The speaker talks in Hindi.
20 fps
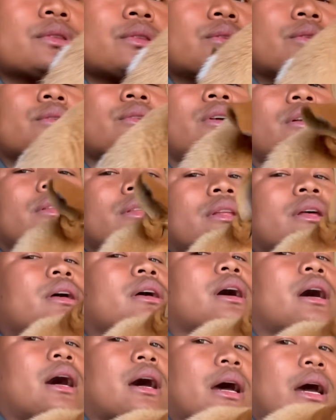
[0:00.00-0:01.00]

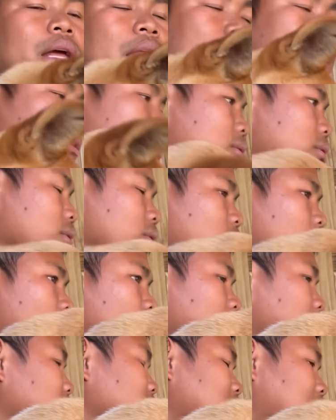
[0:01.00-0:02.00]
तुरंत आया हूँ
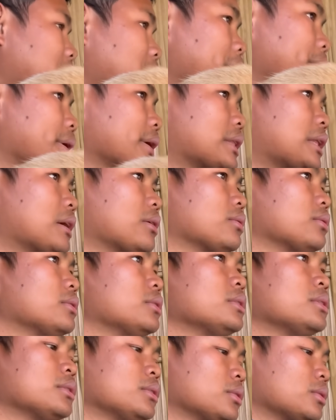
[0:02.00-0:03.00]
और मैं यहाँ बैठा हूँ
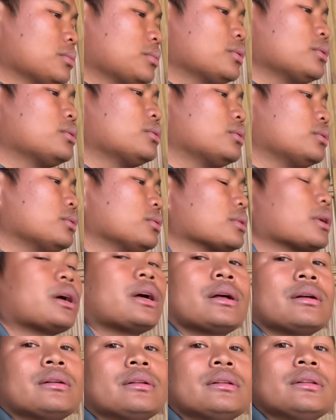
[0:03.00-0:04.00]

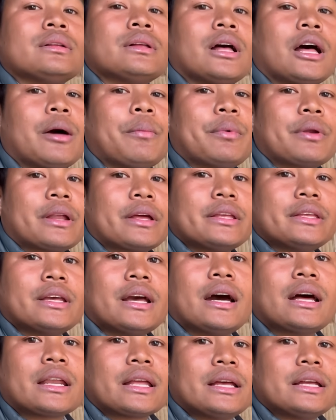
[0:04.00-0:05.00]
पूरा अपना
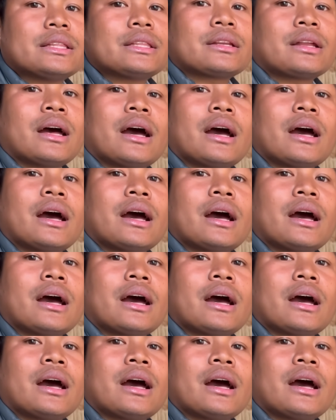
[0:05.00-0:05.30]
यार की तरह